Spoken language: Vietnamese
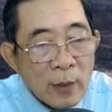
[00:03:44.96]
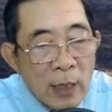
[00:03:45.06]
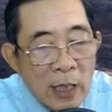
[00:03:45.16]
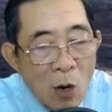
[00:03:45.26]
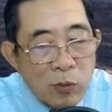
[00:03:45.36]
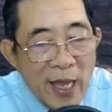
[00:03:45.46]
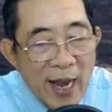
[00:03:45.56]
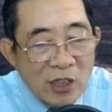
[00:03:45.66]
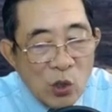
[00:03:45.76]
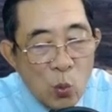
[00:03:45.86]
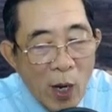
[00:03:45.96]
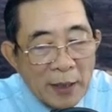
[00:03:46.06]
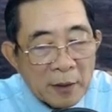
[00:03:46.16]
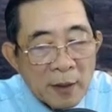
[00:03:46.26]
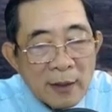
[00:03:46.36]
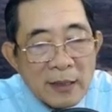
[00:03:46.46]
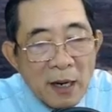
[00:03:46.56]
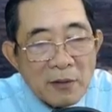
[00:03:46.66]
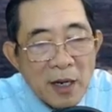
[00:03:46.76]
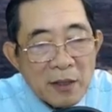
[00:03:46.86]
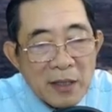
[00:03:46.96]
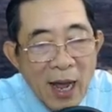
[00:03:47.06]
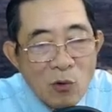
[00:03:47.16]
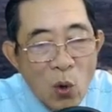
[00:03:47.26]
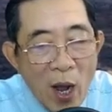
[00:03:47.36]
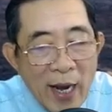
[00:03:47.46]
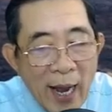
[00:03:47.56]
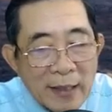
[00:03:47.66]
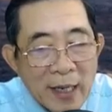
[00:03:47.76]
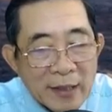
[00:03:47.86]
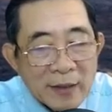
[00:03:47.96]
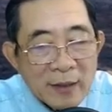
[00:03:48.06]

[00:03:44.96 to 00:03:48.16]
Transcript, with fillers: Không gian xung quanh trở nên náo loạn hẳn lên.